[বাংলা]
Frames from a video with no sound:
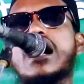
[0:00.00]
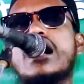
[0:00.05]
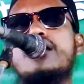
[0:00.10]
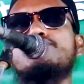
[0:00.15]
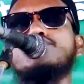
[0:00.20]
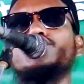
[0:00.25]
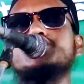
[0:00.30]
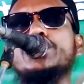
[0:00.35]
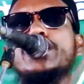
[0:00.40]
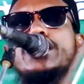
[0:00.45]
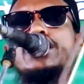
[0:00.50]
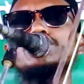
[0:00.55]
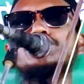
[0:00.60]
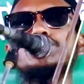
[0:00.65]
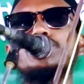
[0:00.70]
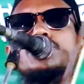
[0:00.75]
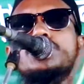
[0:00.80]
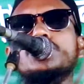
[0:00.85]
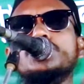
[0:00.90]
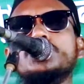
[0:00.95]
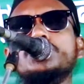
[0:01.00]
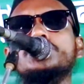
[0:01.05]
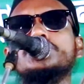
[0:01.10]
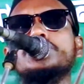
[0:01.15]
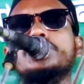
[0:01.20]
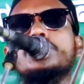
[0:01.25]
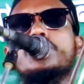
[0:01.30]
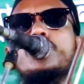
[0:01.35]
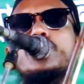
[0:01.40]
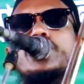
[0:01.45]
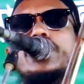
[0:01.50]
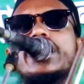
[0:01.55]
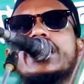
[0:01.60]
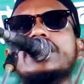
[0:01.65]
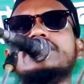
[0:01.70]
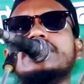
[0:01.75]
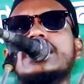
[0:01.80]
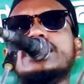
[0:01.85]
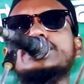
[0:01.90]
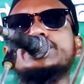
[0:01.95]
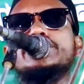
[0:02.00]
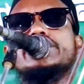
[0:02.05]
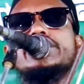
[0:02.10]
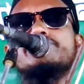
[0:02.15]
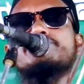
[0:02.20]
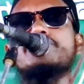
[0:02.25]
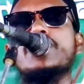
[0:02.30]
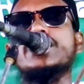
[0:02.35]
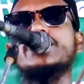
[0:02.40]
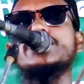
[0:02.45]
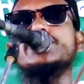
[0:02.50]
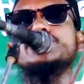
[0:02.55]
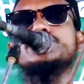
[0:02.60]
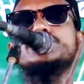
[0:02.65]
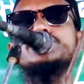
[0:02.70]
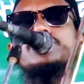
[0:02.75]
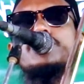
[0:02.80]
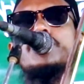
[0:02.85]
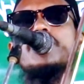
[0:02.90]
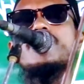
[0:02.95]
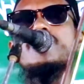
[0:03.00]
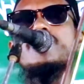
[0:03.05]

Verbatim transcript: আবু জেহেল ষড়যন্ত্র করে এক দাসীকে পাঠিয়েছিল